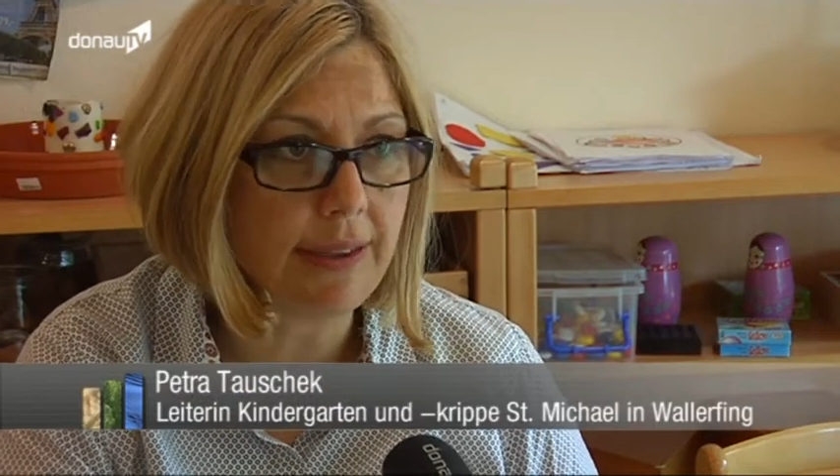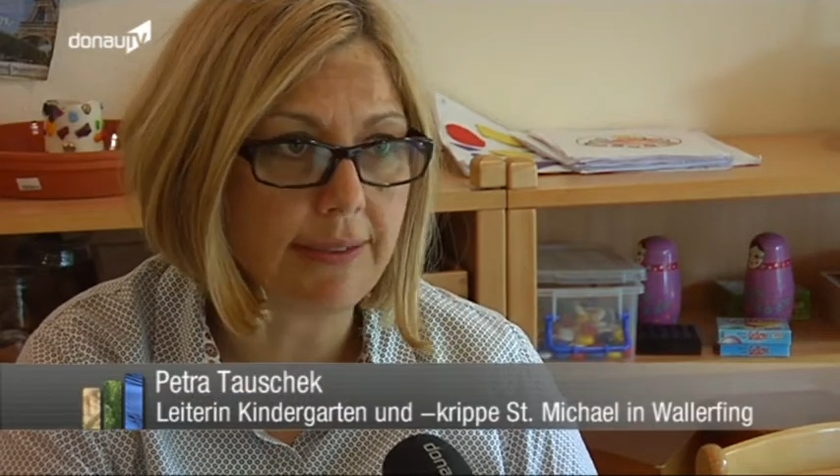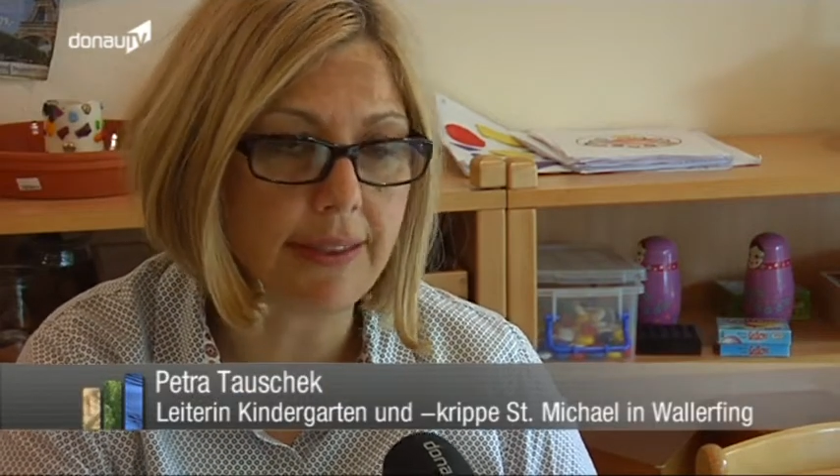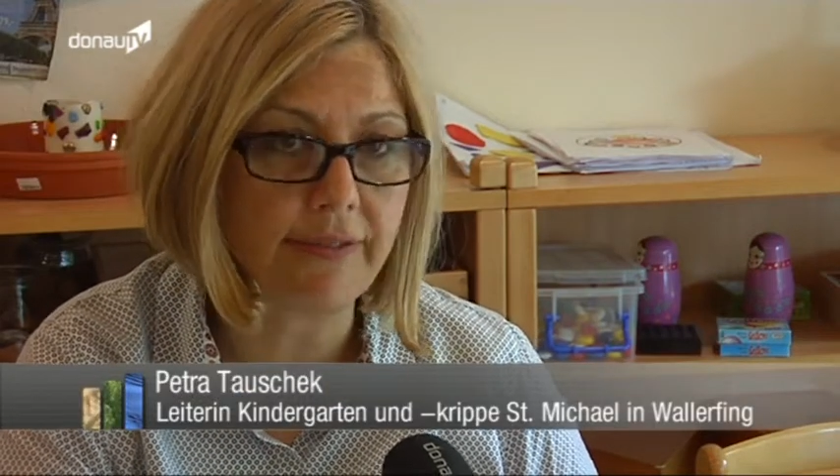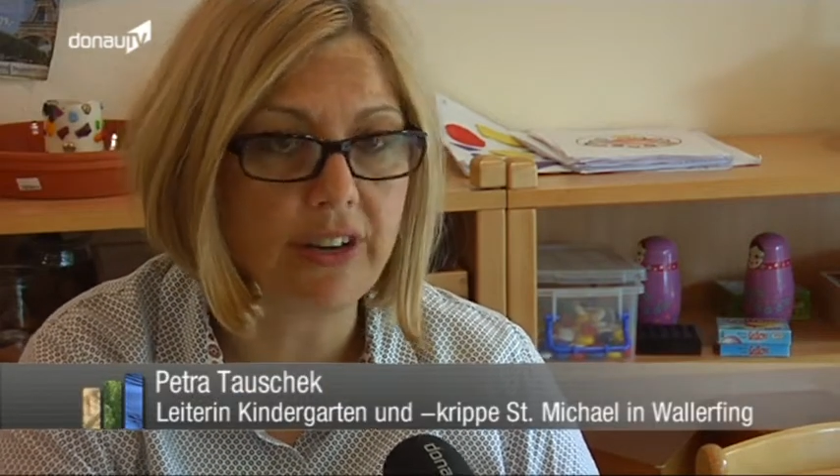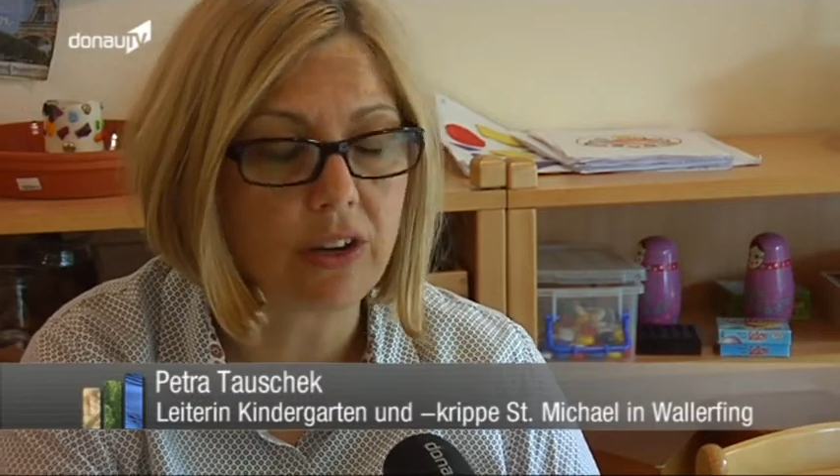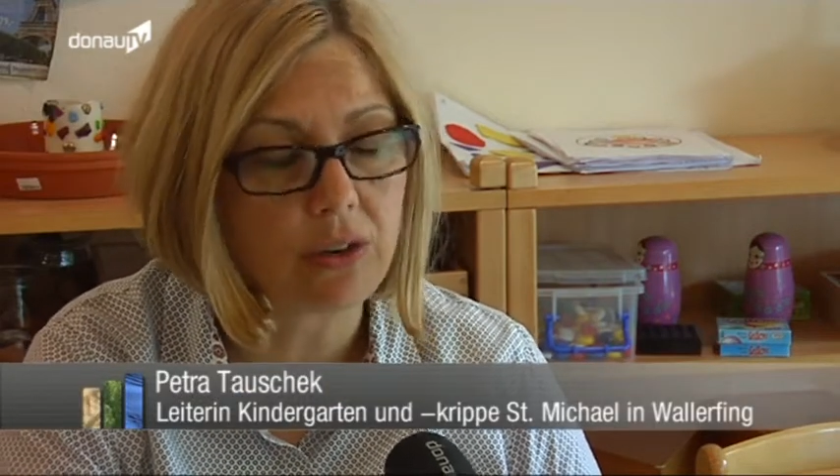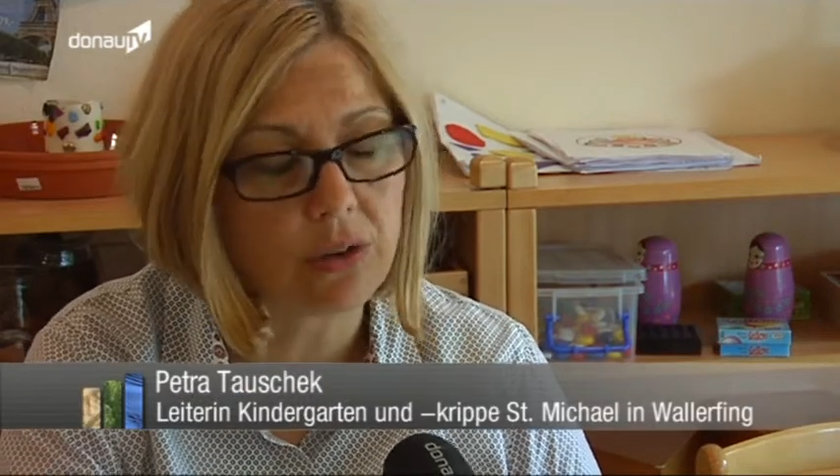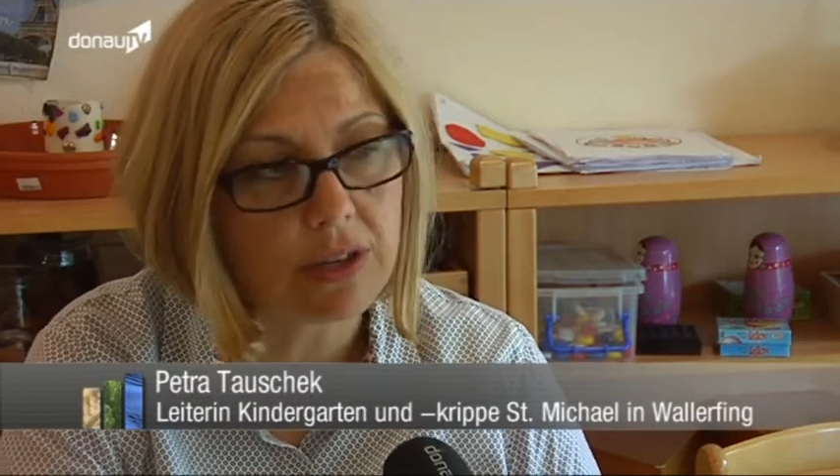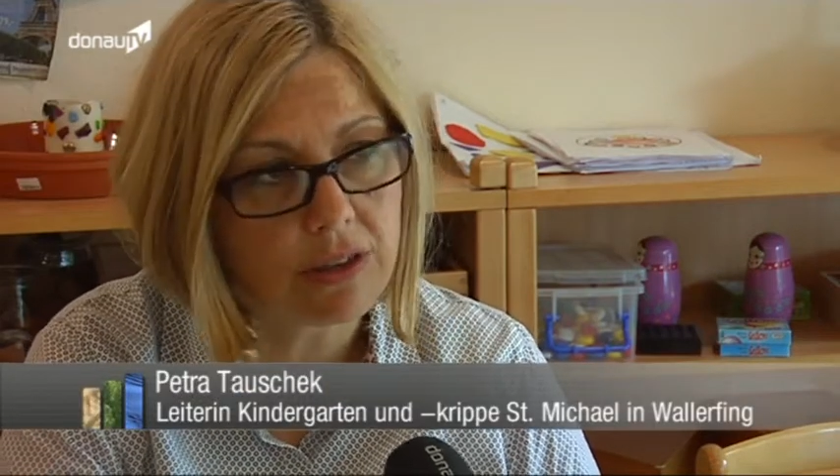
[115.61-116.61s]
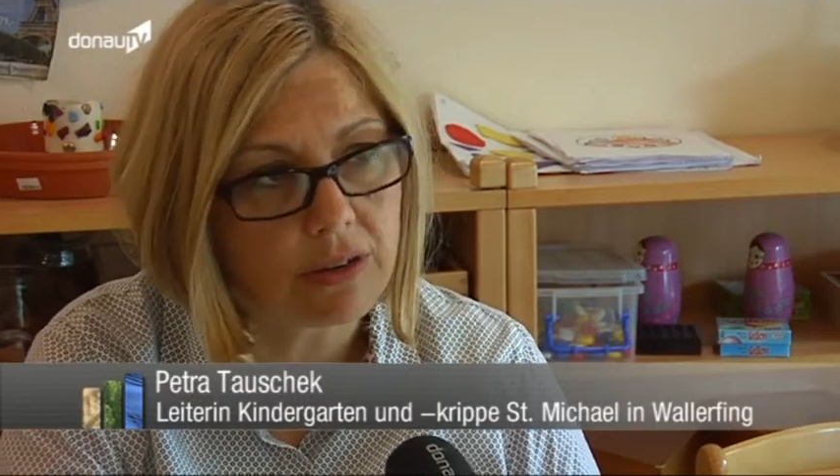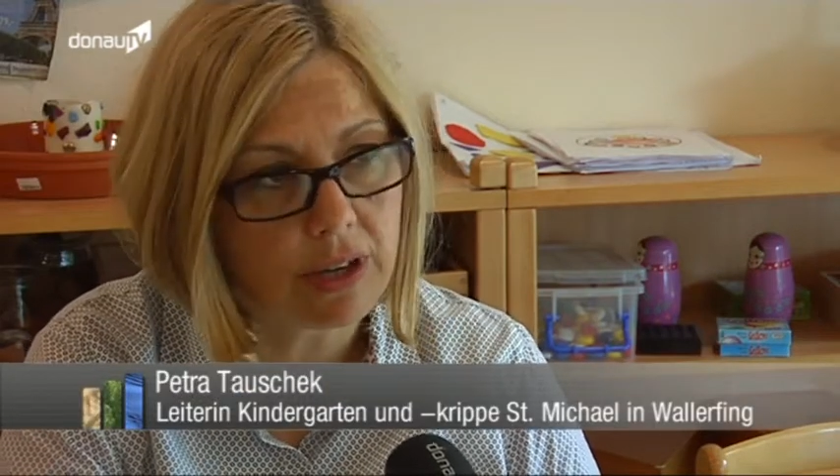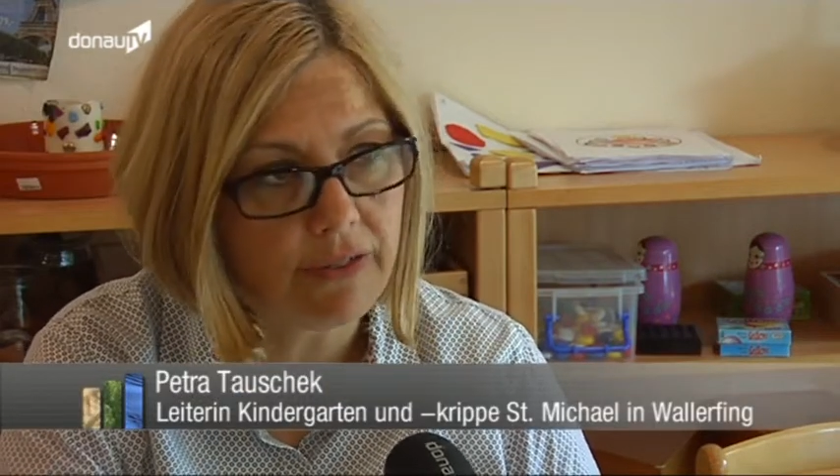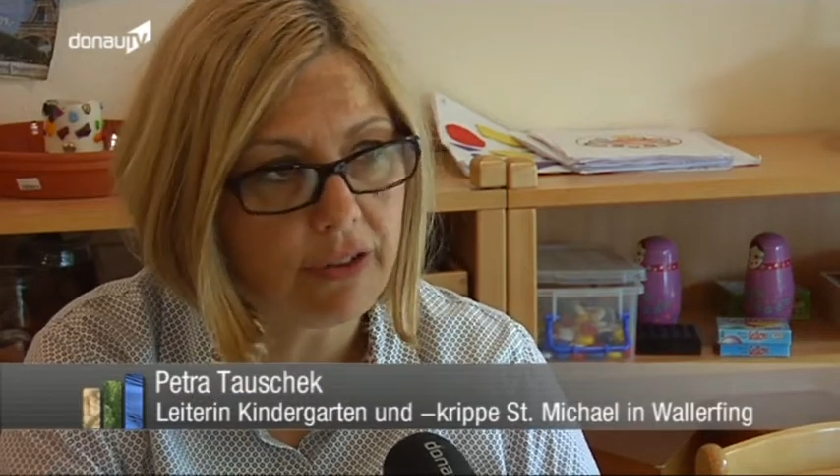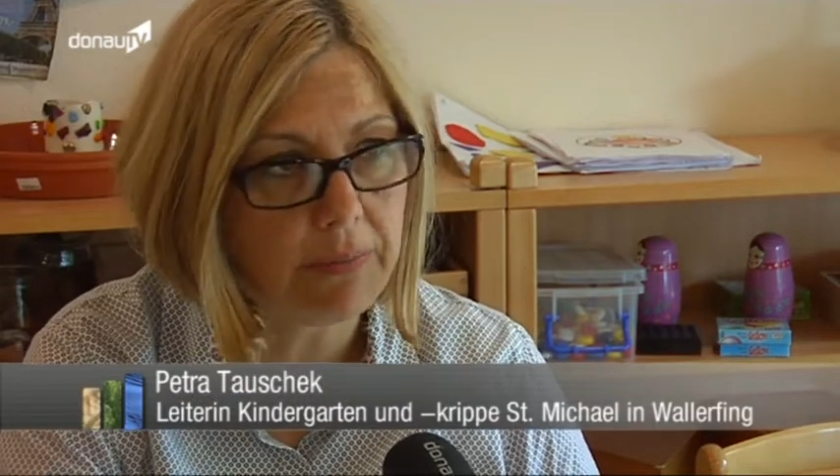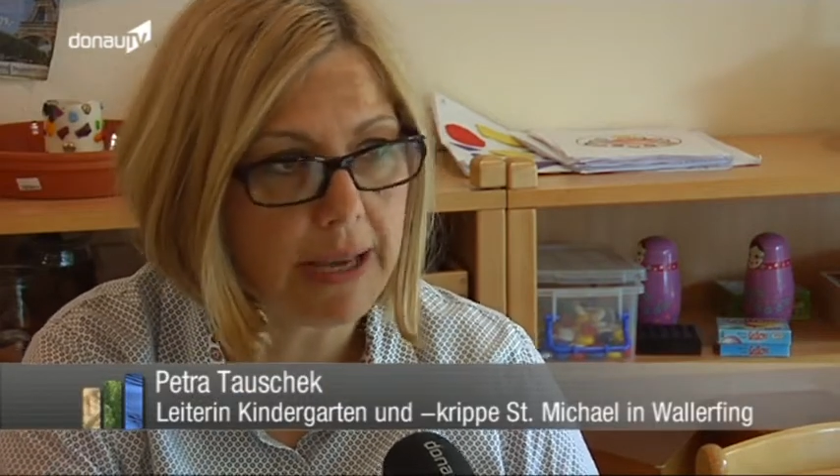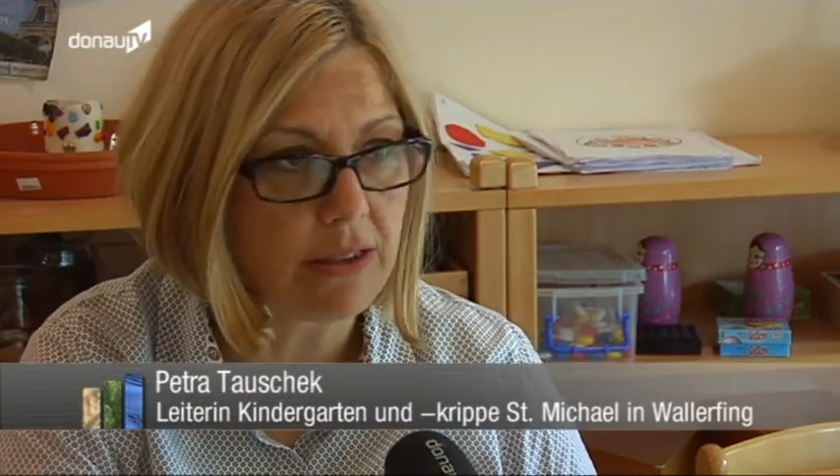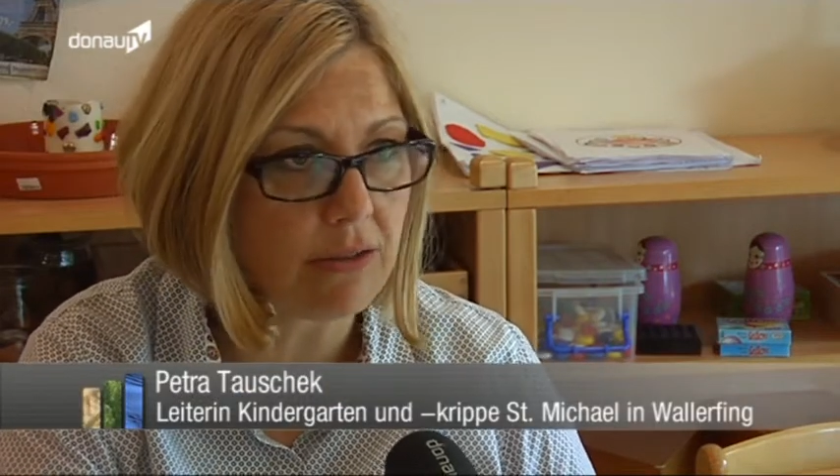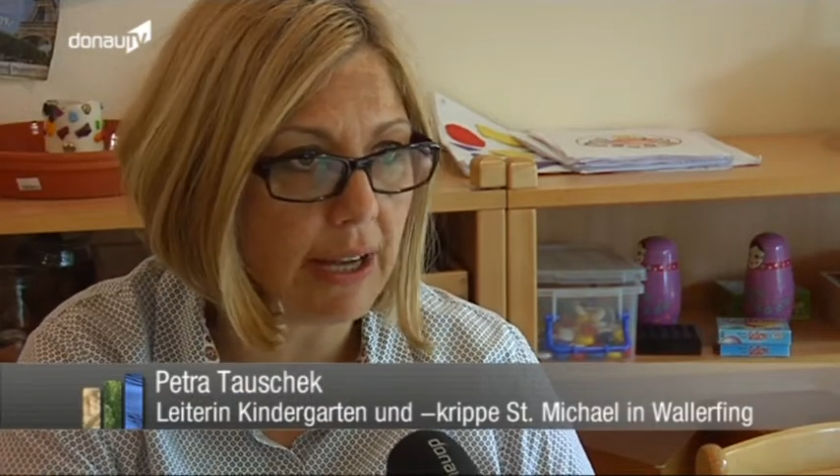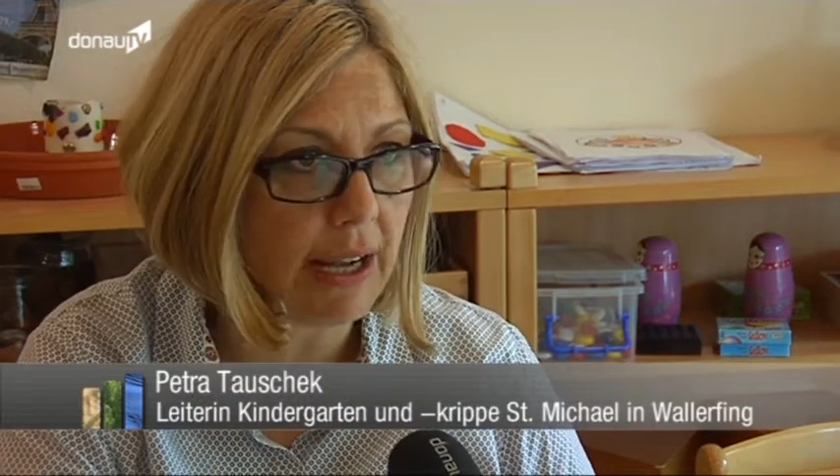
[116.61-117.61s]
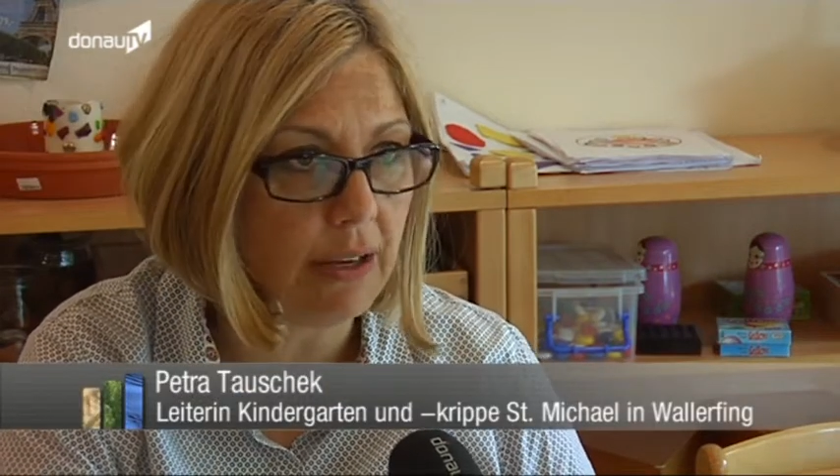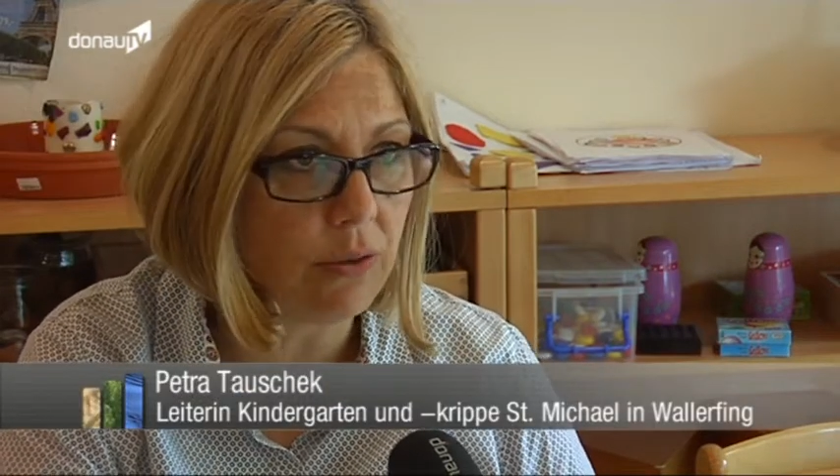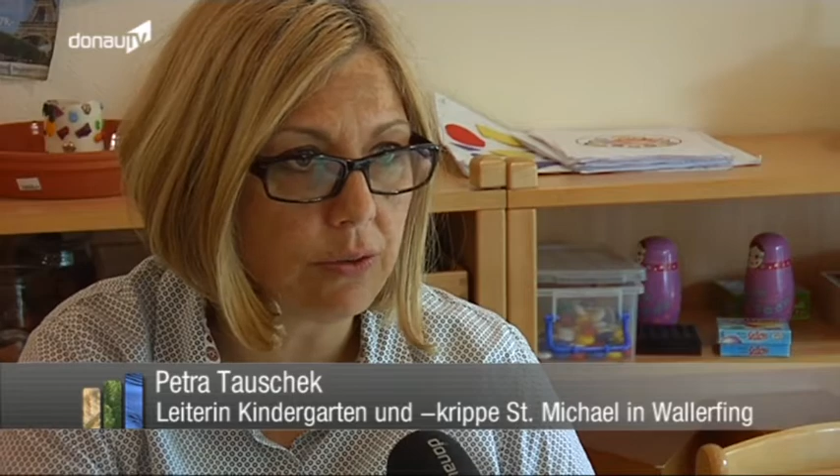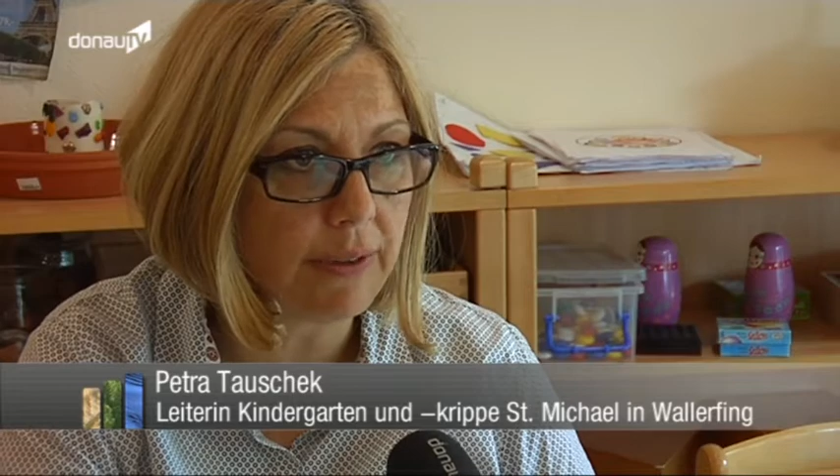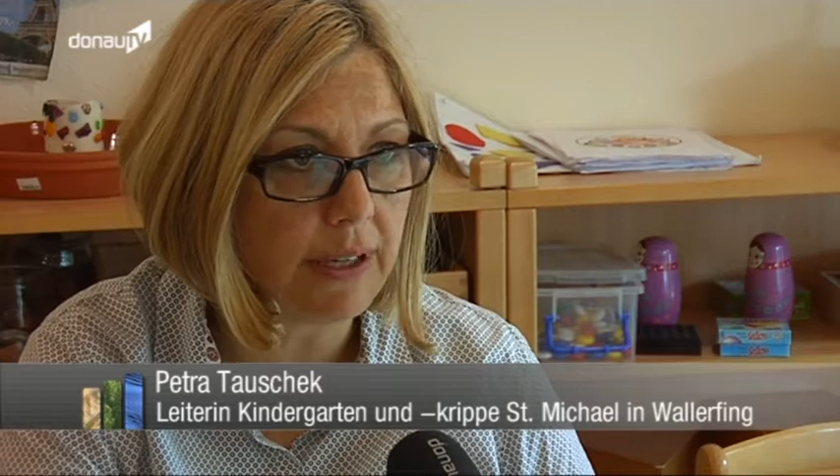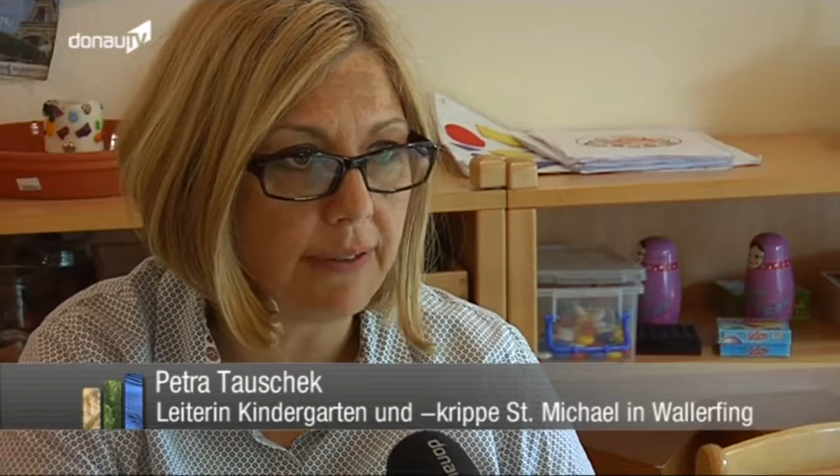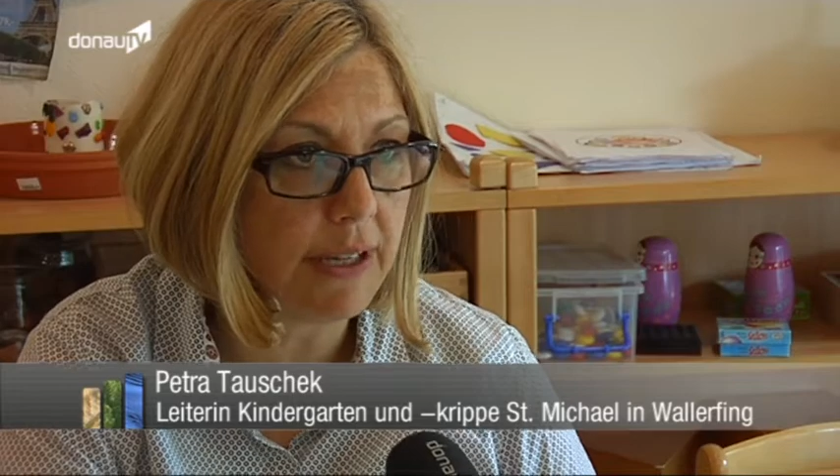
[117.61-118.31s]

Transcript: Es sind dann wieder Kürzungen vom Personal notwendig,